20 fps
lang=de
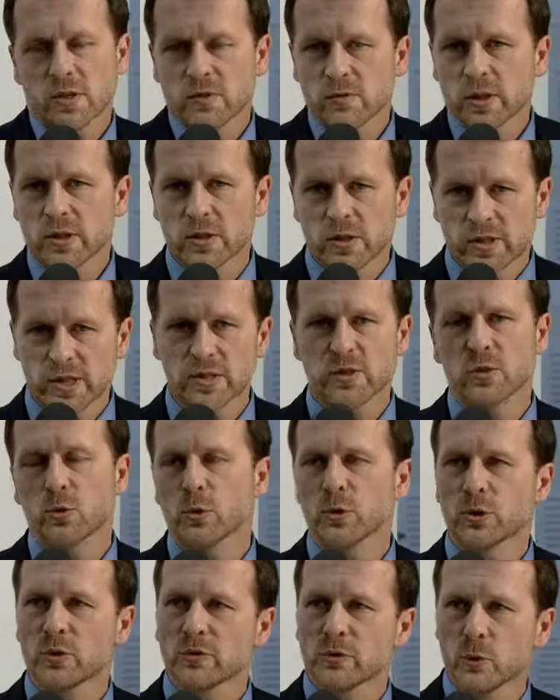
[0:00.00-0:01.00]
es wird ein Test
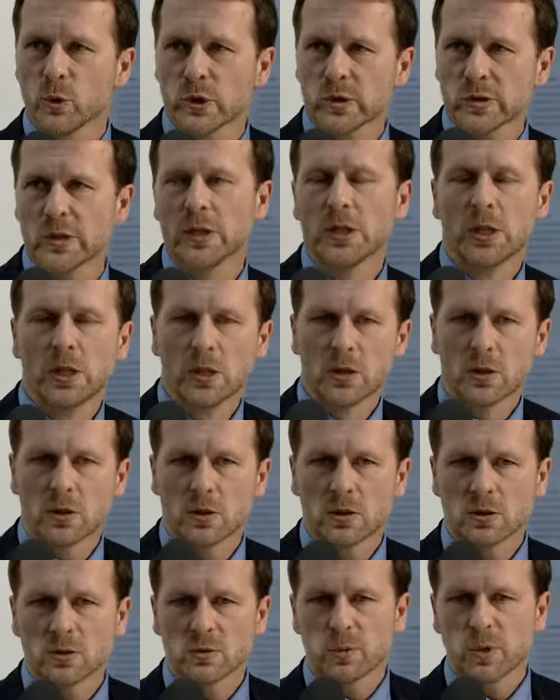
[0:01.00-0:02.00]
durchgeführt
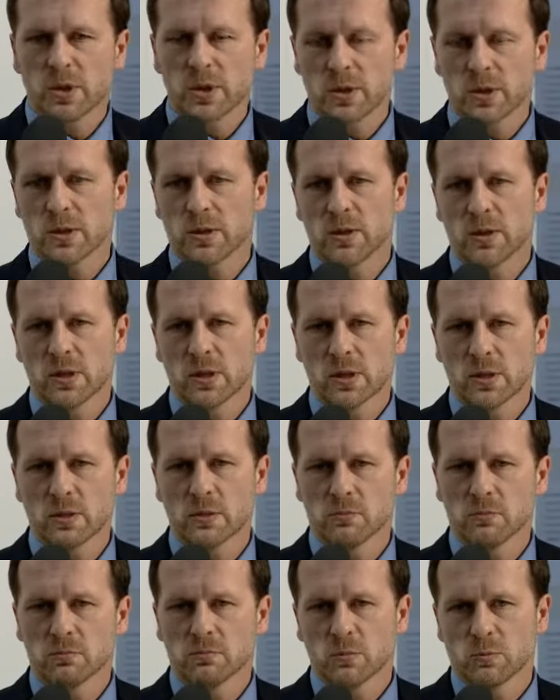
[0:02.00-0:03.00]
und
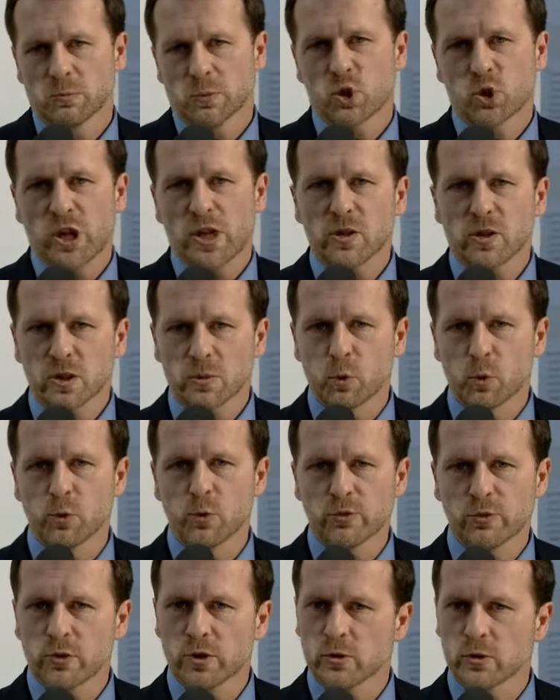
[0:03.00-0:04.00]
bei bestandener
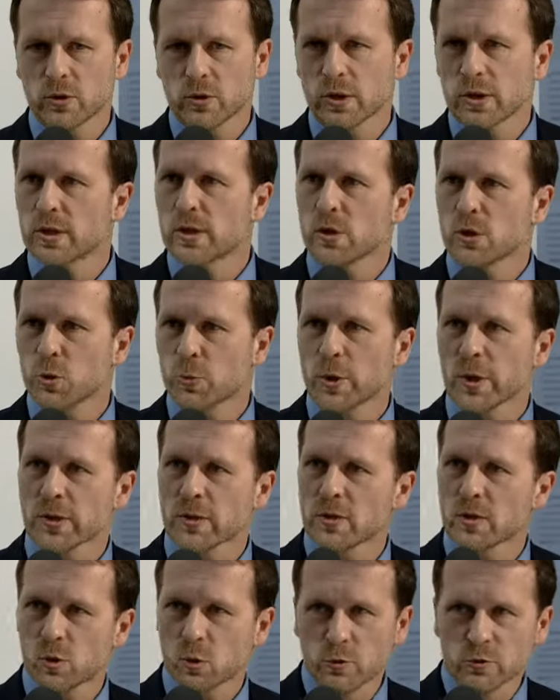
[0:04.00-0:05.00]
Prüfung natürlich ein
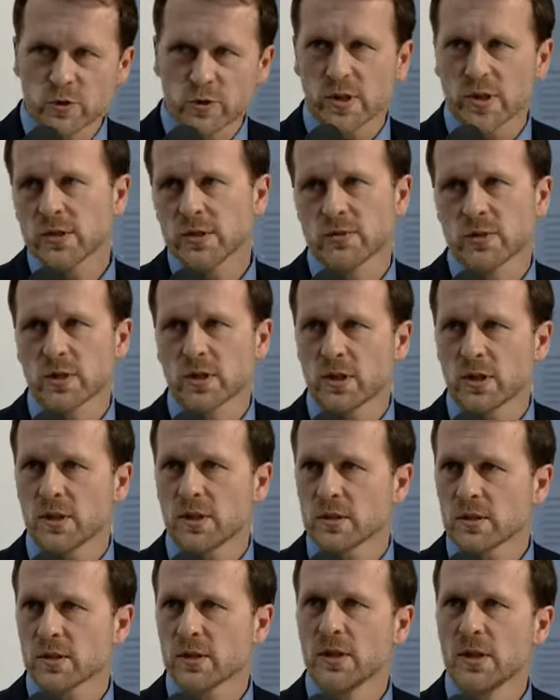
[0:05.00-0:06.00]
entsprechendes
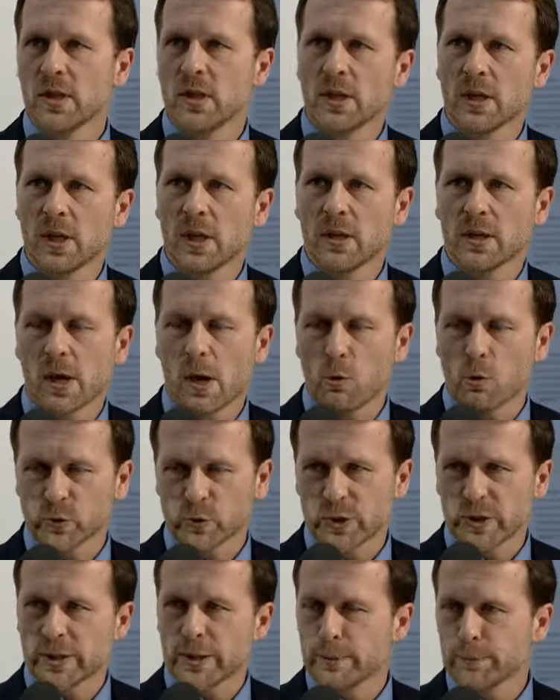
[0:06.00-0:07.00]
TÜV-Zertifikat
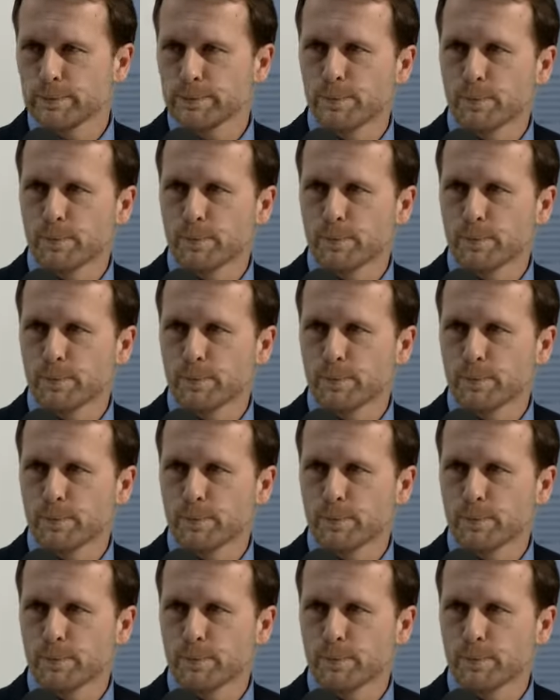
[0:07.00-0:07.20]
ausgegeben.